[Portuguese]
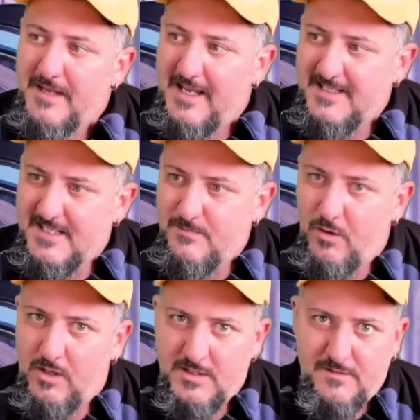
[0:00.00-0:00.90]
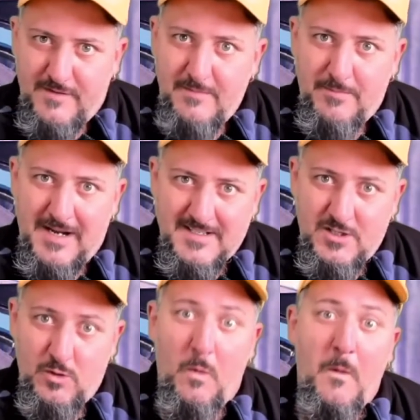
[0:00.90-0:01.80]
Essas motos vêm para o
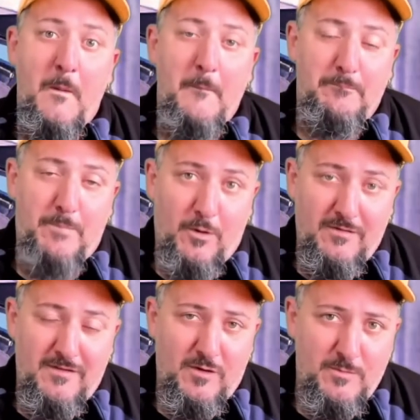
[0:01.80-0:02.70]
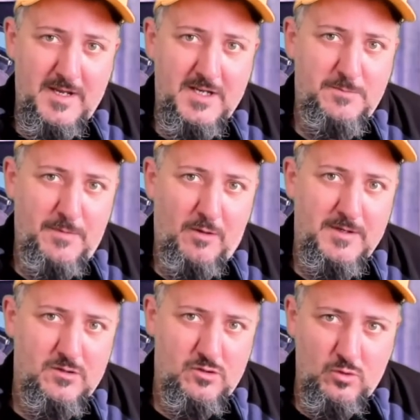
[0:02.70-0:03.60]
Brasil? Provavelmente, pelo
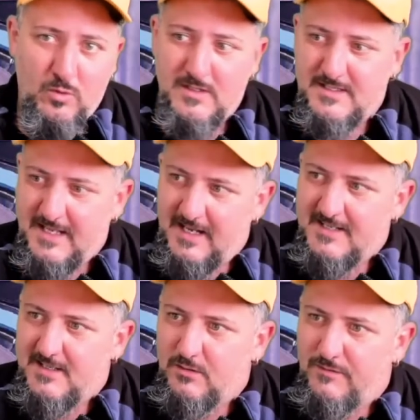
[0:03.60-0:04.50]
menos duas delas, tá?